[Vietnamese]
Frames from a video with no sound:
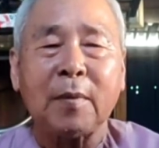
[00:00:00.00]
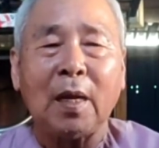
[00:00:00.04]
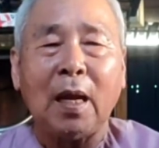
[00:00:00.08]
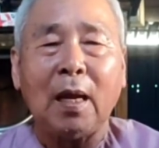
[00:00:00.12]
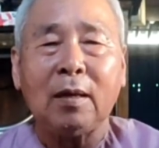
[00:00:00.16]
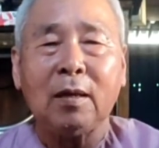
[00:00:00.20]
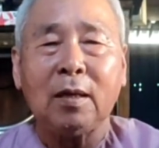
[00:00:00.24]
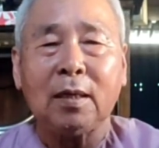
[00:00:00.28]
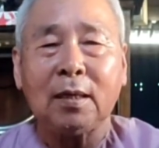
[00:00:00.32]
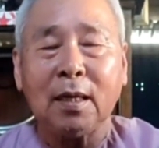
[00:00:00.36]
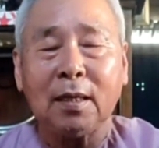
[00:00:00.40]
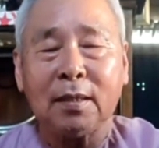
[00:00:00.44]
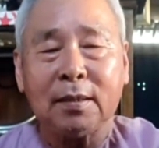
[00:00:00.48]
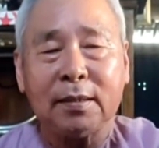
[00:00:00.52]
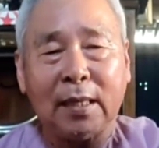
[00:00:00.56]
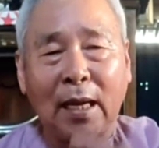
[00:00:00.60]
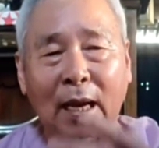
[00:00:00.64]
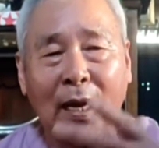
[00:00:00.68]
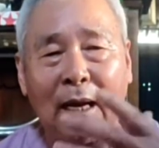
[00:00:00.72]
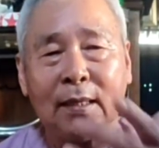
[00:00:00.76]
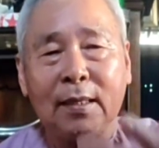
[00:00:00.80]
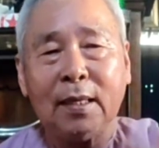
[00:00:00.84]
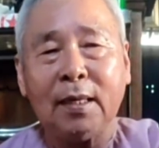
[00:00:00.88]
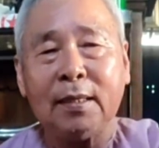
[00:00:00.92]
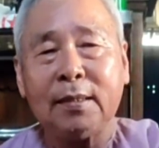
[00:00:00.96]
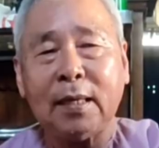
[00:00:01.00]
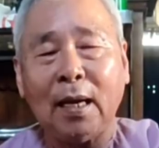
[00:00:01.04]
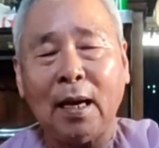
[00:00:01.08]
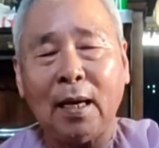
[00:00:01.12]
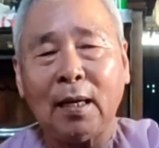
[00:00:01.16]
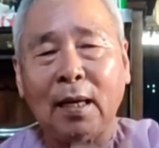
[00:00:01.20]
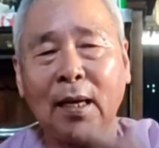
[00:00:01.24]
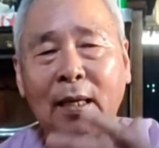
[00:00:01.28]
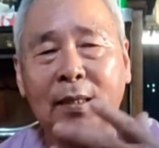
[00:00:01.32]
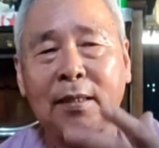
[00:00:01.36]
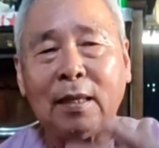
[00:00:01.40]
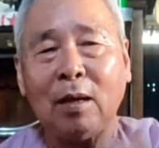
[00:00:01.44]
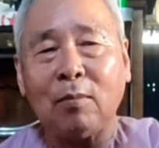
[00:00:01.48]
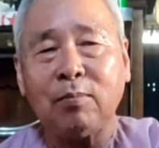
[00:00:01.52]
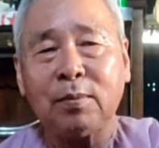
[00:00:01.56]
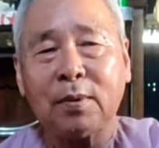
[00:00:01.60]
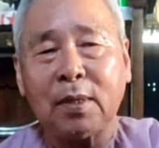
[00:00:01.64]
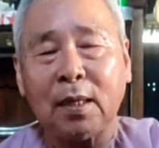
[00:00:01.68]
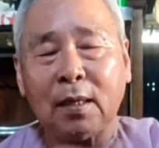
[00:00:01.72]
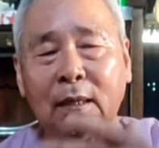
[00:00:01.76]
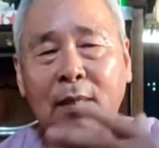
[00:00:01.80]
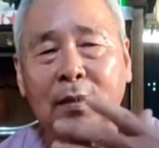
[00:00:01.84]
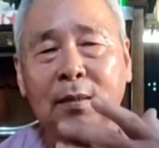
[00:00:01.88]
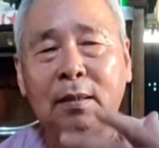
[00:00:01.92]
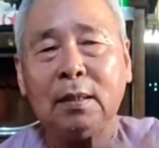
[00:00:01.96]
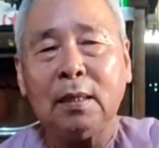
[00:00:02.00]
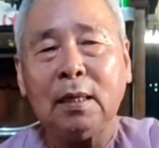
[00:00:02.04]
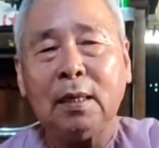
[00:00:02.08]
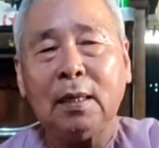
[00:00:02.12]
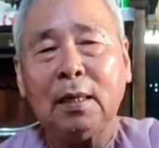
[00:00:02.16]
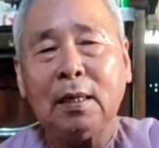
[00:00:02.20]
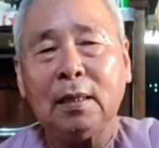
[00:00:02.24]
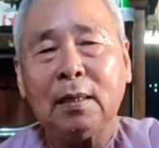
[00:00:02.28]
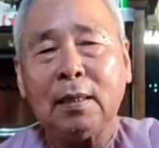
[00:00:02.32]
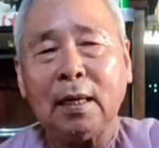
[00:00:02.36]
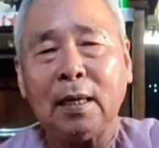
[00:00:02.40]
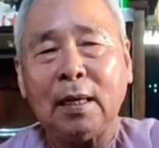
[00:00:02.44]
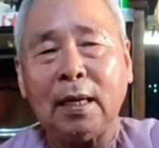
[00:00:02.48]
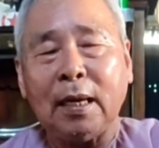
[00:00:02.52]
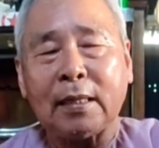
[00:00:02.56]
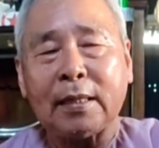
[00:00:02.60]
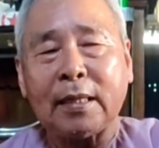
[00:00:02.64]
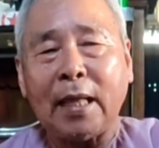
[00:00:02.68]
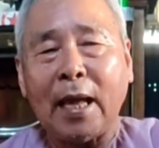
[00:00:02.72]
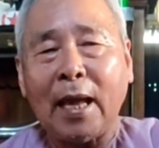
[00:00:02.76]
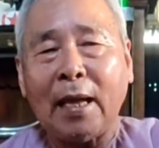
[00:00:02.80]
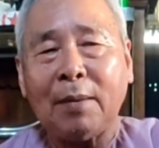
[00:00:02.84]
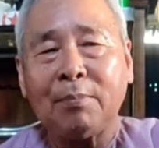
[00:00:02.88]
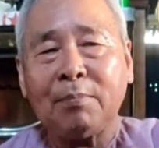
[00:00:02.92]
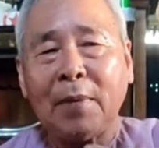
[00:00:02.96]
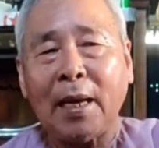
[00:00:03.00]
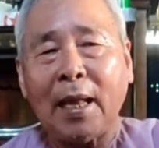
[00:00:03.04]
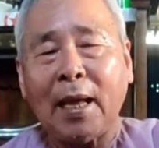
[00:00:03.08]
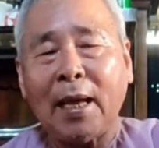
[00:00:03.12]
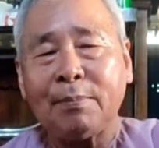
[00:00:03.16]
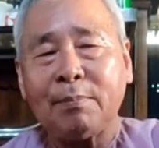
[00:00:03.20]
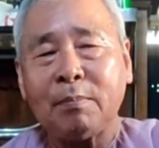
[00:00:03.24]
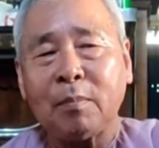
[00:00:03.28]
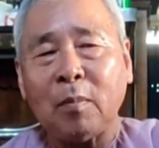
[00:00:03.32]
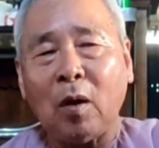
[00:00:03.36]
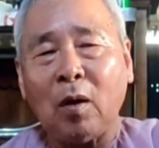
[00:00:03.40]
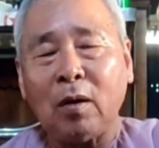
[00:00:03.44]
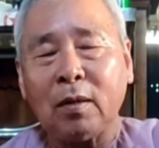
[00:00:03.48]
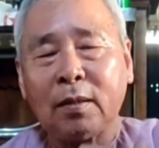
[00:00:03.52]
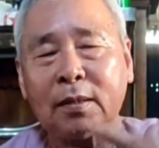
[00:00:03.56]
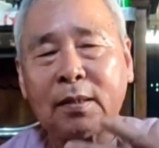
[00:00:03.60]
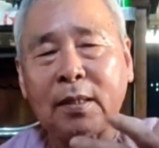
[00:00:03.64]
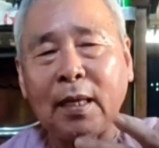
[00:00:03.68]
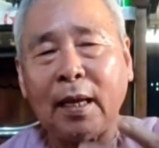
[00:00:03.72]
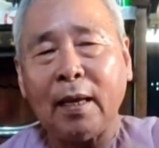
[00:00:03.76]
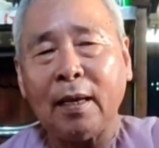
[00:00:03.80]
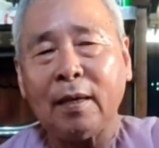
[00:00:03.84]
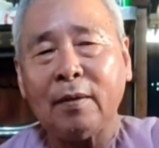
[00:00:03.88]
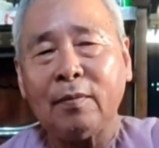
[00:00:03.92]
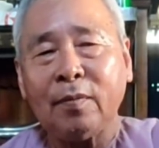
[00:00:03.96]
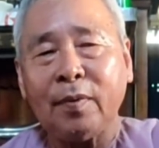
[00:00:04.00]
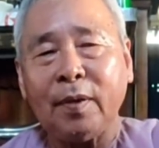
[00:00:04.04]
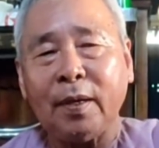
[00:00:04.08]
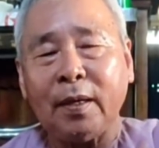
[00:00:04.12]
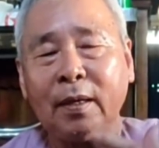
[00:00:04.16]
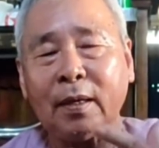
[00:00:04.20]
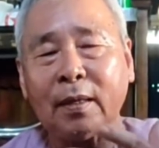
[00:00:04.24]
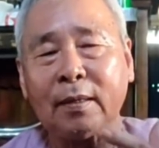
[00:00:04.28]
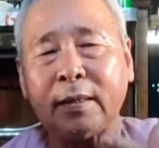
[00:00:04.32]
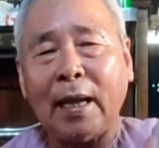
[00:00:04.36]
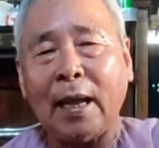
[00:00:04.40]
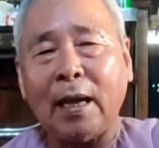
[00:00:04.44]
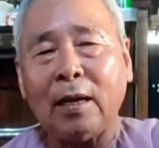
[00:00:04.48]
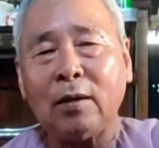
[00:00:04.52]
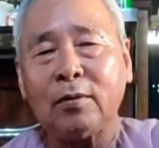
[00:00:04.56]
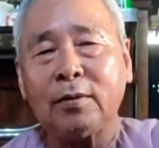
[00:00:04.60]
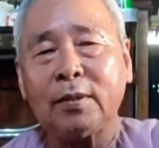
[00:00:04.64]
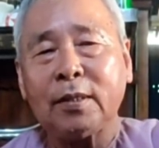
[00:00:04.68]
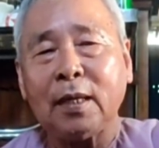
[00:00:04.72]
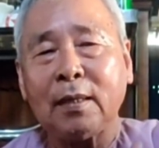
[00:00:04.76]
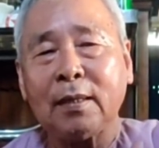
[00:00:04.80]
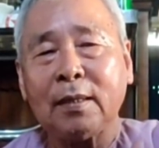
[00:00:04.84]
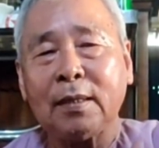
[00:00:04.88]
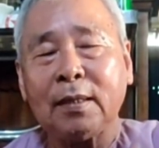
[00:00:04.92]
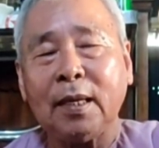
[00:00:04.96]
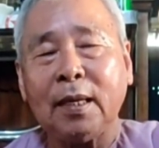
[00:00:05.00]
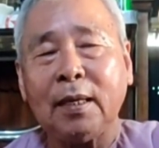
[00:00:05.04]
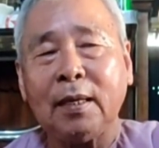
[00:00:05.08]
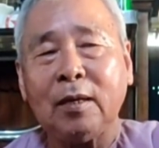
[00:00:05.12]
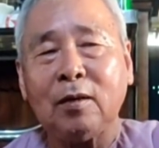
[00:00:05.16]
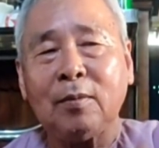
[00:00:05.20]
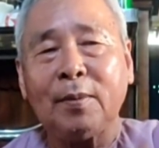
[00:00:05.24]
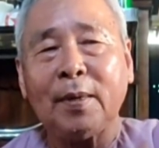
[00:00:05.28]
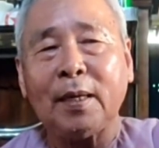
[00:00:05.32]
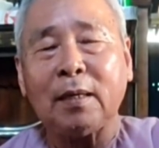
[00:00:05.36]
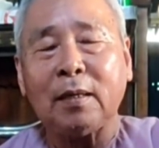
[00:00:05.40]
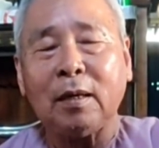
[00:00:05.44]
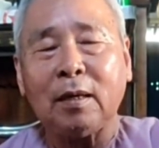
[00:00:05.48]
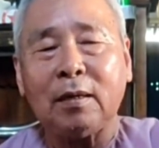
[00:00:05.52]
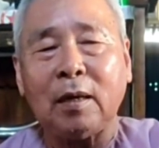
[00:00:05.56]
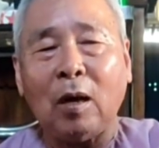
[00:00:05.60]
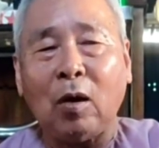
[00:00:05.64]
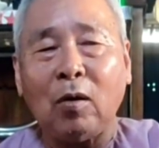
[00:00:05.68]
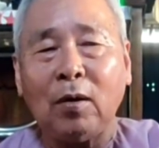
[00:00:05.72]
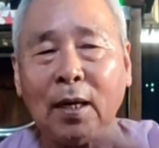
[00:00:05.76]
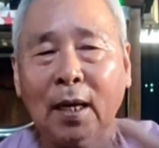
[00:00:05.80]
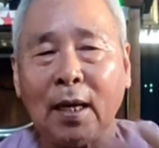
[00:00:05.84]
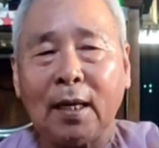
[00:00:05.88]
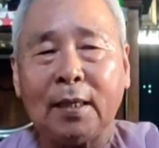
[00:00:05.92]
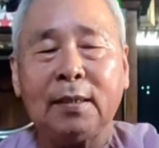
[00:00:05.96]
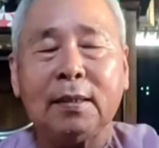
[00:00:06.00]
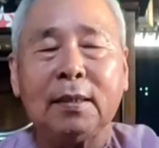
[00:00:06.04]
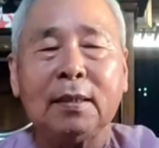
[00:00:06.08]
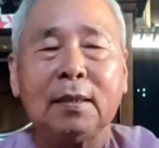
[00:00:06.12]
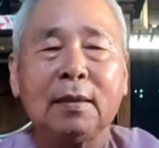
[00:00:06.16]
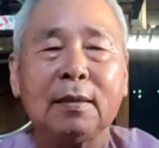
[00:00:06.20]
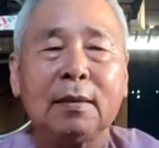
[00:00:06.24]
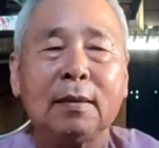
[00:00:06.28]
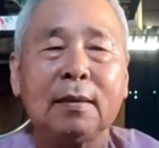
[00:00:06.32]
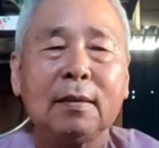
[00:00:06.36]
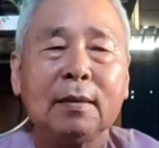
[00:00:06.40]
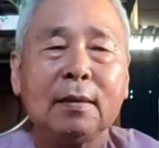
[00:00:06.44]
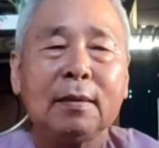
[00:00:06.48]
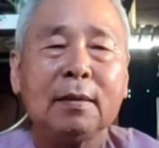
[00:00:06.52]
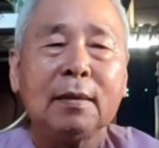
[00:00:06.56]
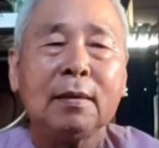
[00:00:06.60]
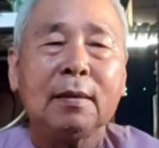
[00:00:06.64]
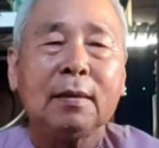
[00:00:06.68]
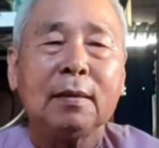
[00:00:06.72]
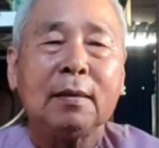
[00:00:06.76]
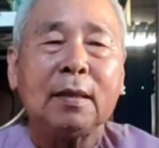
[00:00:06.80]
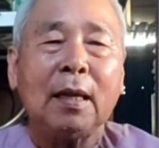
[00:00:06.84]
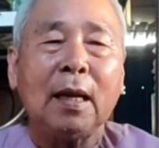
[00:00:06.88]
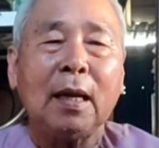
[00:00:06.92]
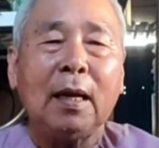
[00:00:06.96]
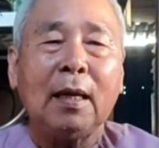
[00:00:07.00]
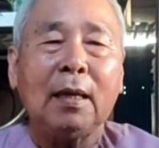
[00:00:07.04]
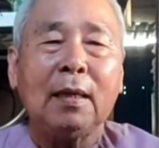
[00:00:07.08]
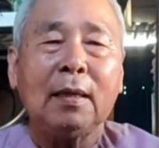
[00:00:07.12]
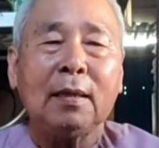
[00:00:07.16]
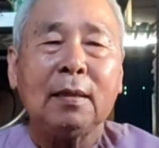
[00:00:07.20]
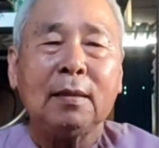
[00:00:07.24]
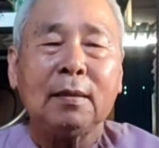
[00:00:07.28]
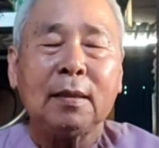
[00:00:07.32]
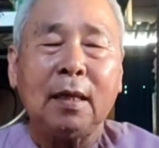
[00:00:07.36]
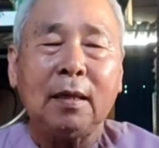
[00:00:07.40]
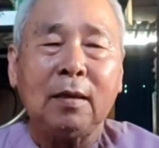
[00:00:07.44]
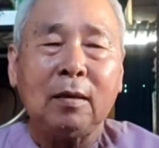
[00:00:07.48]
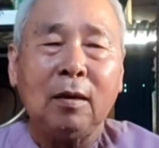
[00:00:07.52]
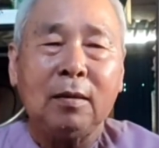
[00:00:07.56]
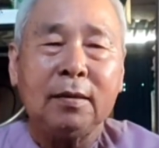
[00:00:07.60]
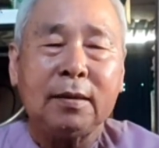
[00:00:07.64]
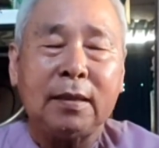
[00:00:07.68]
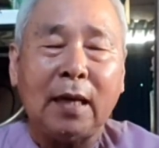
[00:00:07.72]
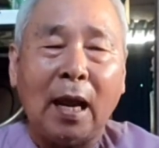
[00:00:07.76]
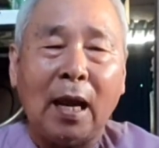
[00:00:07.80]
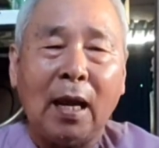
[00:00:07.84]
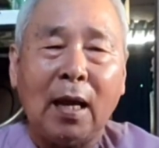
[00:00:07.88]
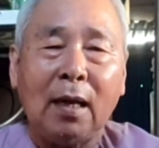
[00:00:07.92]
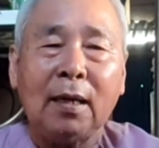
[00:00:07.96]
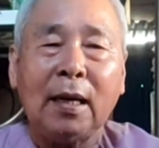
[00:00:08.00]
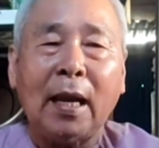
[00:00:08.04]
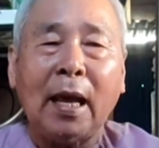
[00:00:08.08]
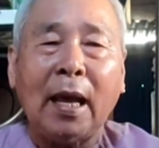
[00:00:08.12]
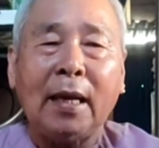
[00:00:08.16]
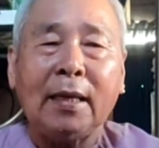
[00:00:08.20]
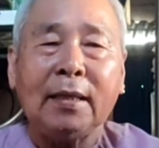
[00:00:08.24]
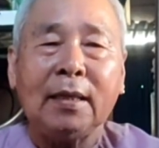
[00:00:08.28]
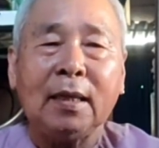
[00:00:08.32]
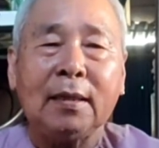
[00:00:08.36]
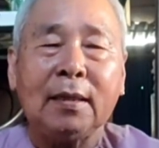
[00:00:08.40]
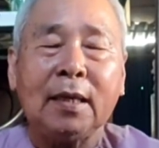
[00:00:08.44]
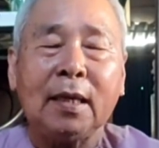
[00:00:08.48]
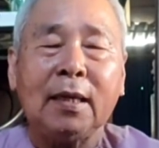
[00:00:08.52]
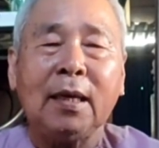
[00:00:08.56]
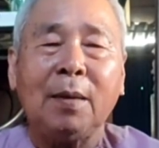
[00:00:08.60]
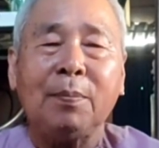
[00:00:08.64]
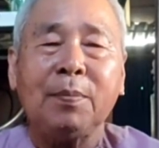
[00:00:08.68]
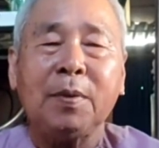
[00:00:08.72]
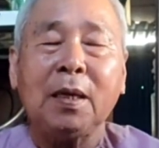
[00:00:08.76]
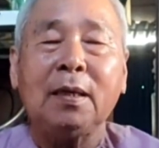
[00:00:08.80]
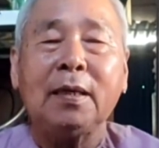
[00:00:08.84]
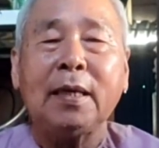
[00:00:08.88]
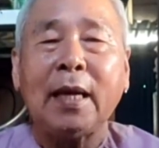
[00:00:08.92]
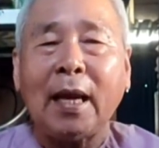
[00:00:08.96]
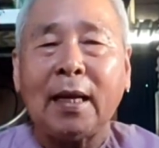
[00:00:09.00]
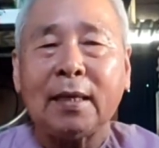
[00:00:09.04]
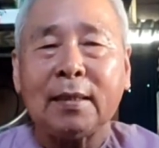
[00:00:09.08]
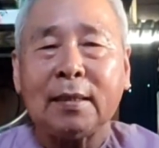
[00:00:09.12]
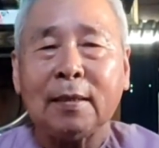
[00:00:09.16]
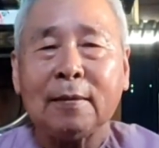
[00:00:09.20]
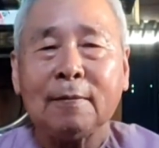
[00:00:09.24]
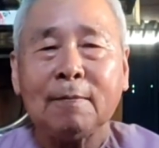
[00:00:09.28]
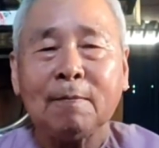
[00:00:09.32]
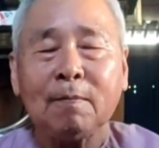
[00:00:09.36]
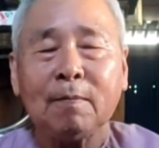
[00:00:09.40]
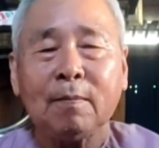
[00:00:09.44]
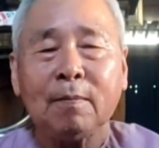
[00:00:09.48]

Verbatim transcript: nó, nó cứ trở đi trở lại vọng tưởng nghĩa là tham lam bỏn sẻn phiền não sân si của mình nó nổi lên đó, thì nó trở lại những cái nghiệp chướng khác nữa